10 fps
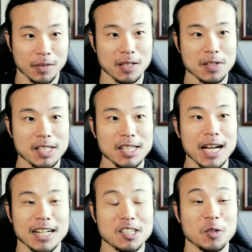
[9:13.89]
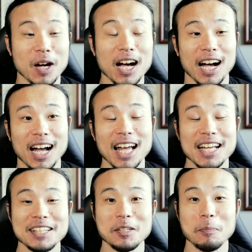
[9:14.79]
恥ずかしい話とか、
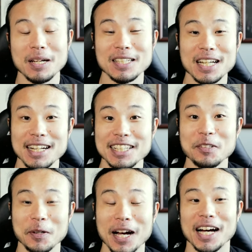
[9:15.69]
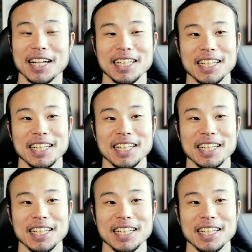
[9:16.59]
失敗した話とか、